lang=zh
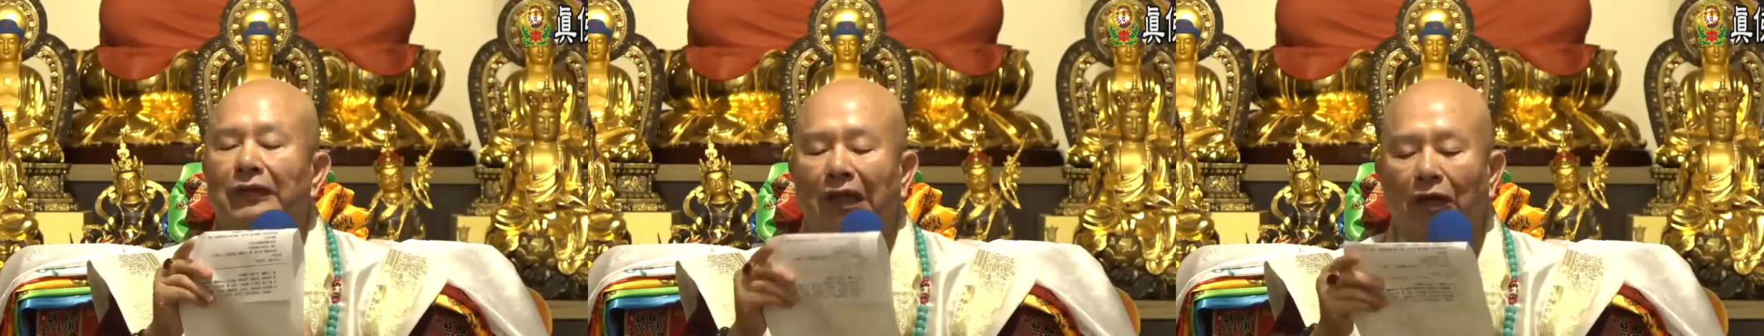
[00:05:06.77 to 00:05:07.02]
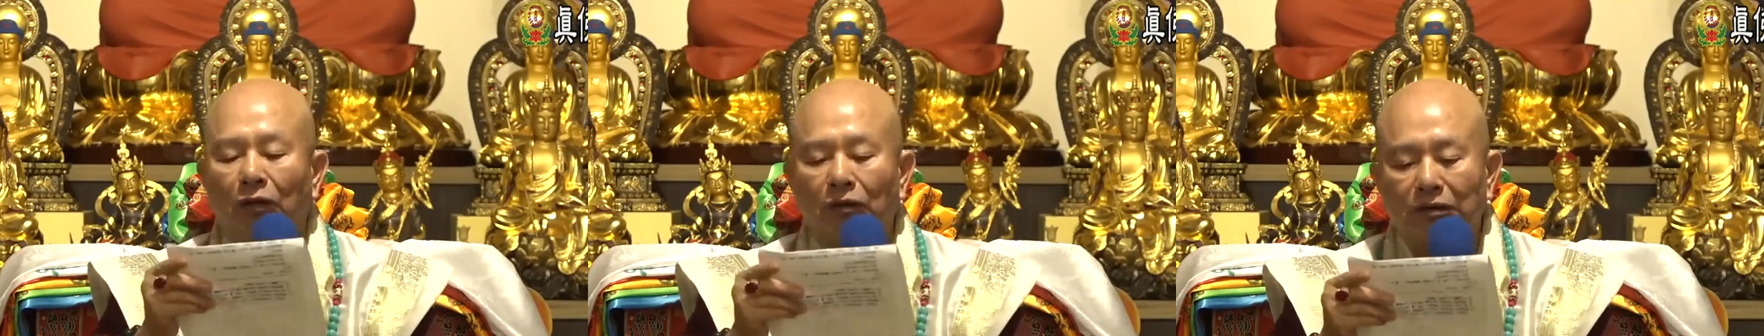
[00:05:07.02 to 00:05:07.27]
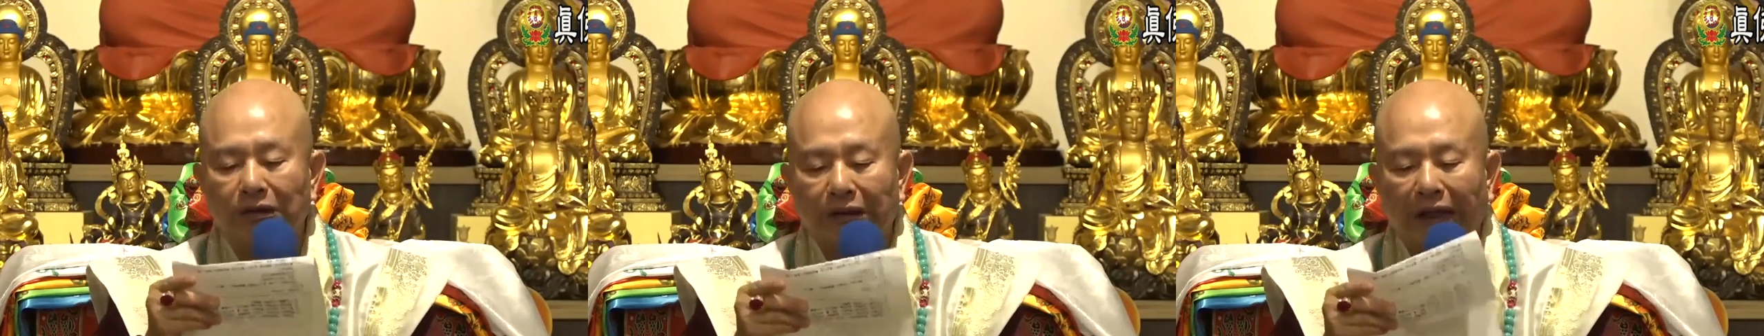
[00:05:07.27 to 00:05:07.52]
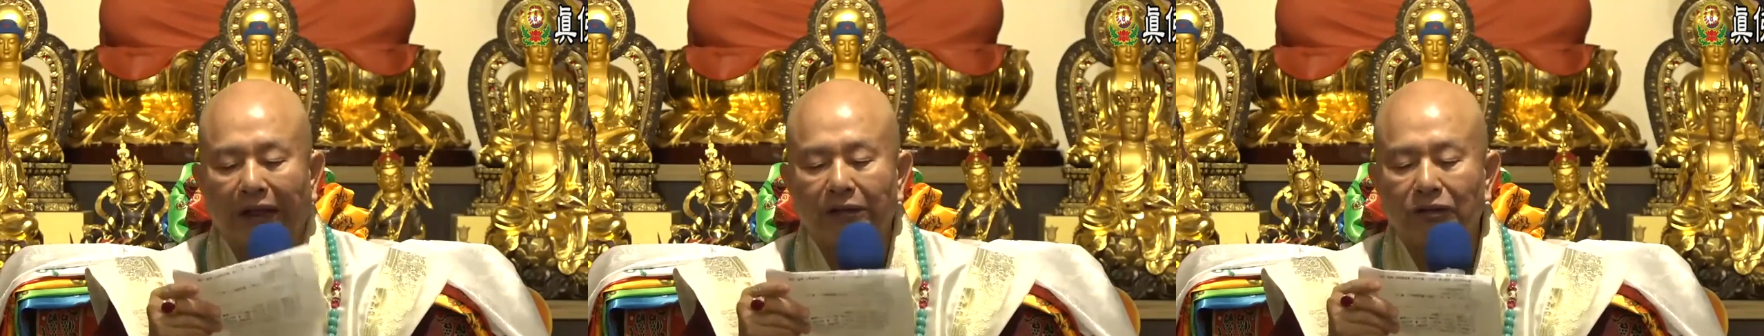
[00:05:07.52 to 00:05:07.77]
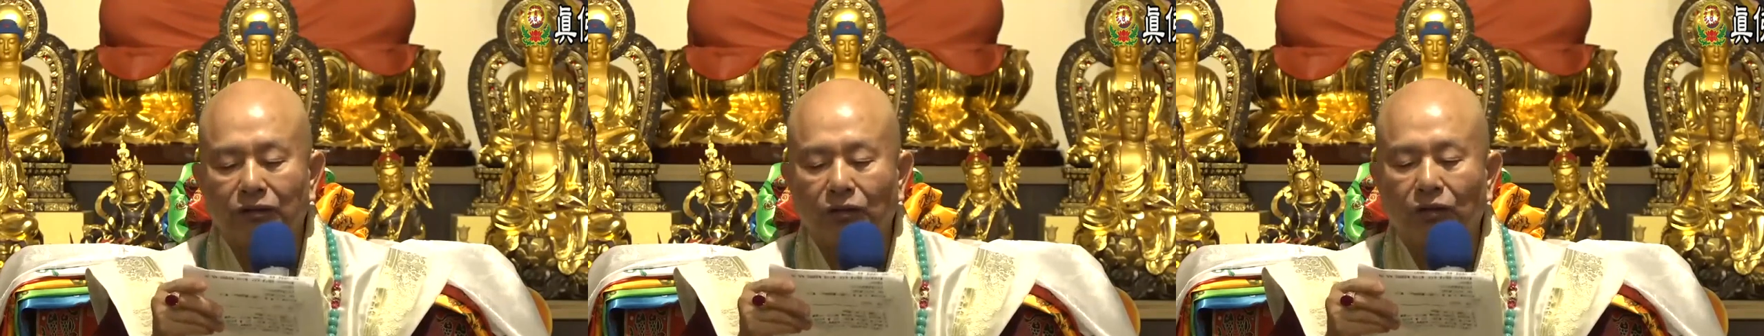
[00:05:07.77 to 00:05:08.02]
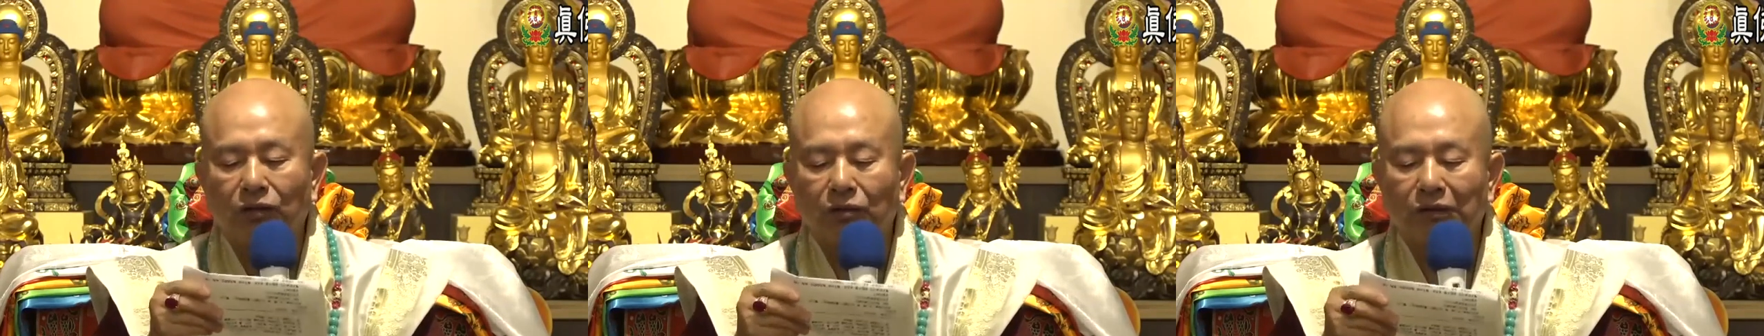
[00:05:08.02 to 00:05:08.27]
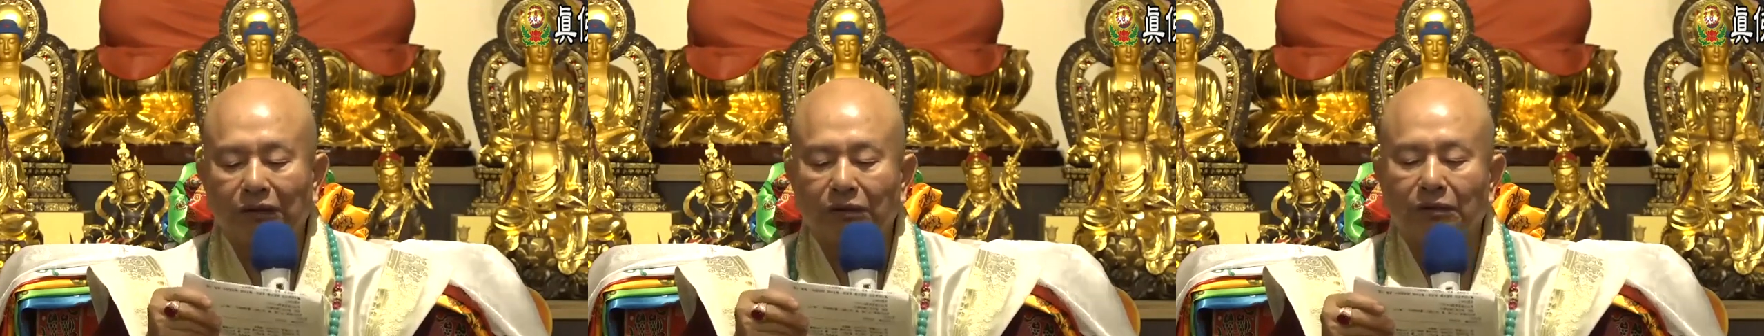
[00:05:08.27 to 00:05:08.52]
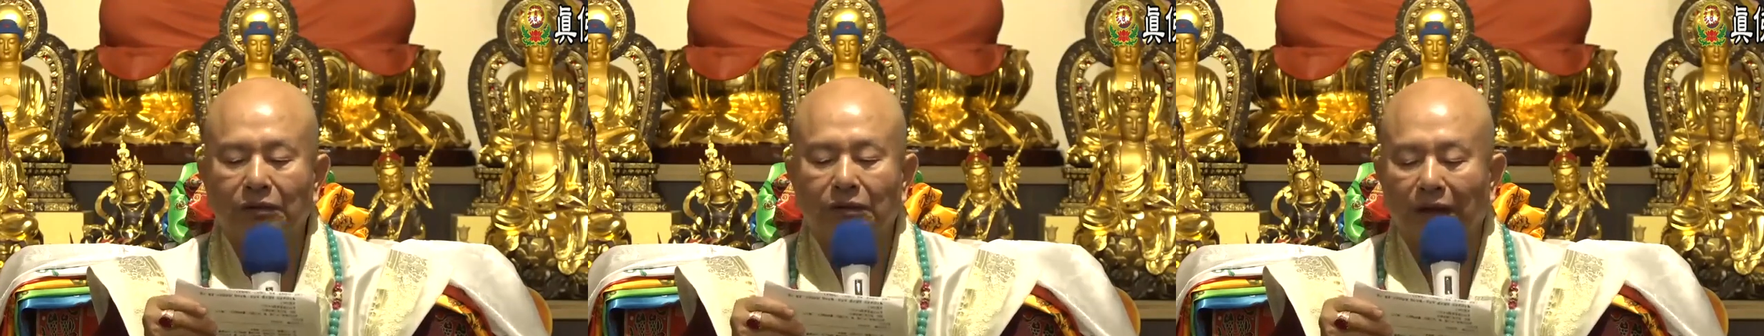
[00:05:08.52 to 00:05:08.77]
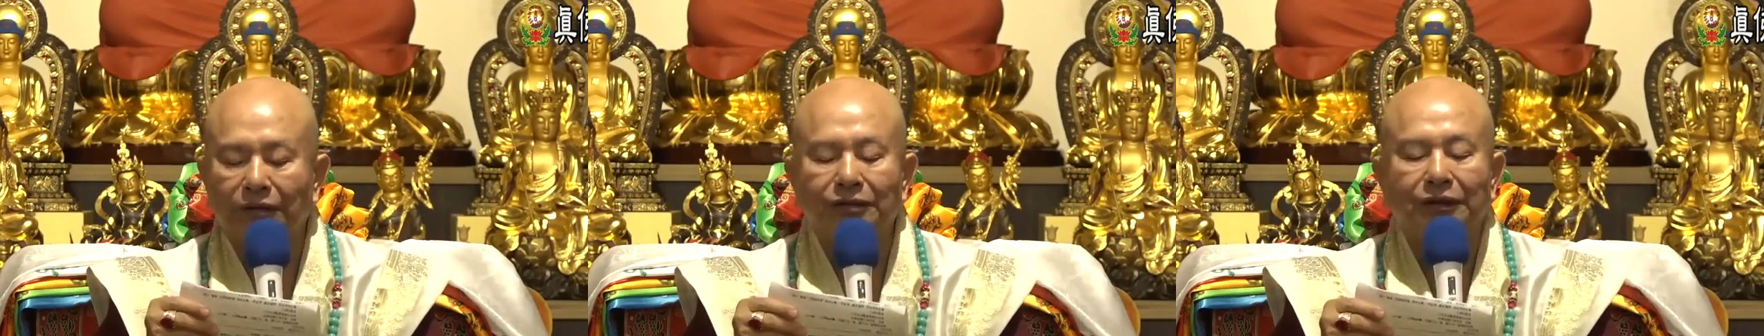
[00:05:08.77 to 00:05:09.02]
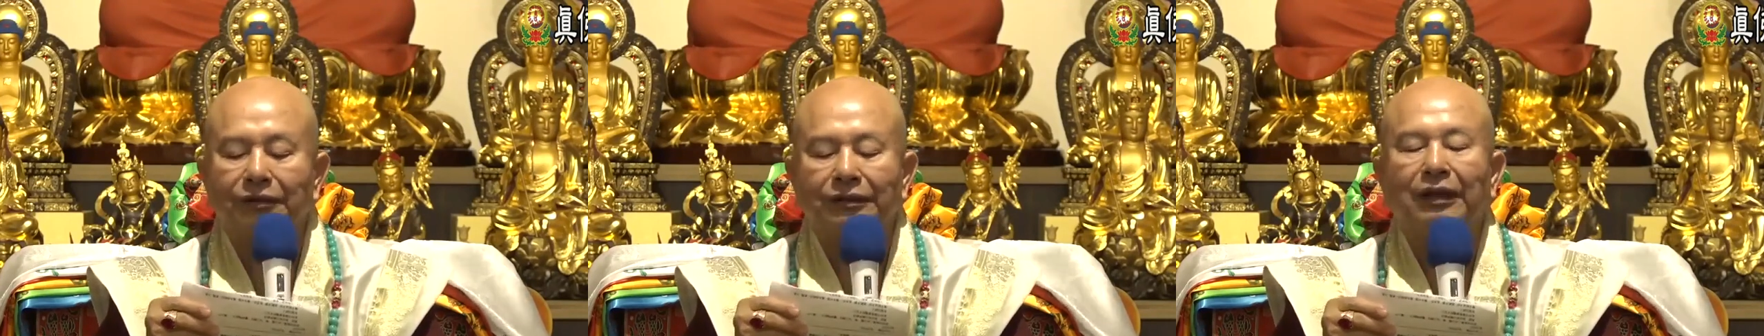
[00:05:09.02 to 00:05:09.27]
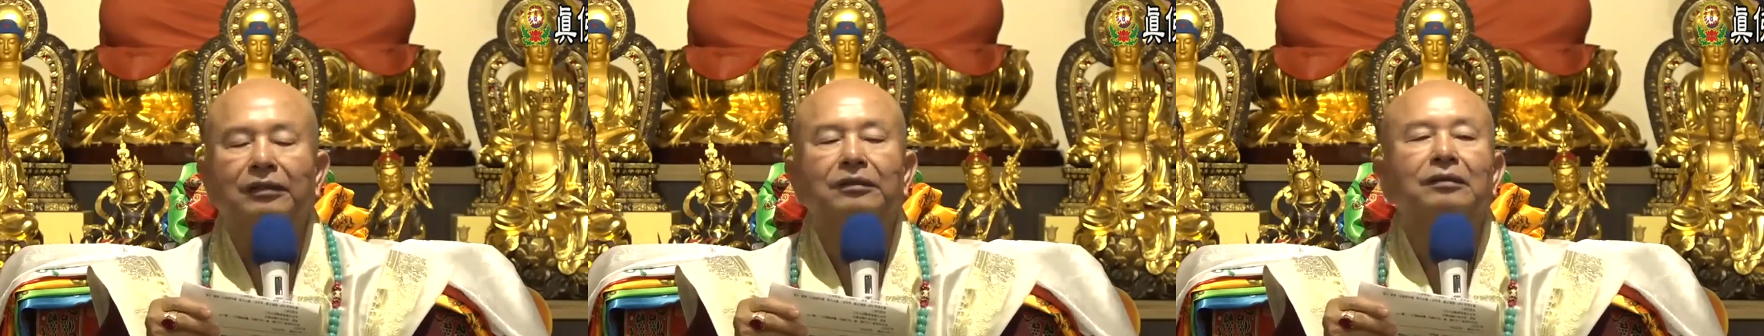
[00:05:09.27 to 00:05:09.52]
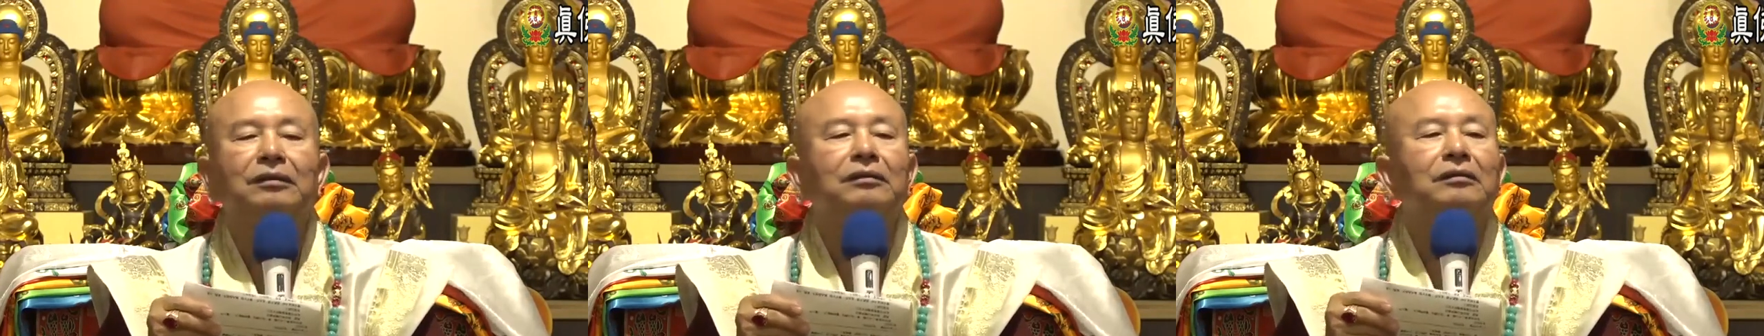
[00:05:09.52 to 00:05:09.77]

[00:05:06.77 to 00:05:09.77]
然后它的作用在很简单，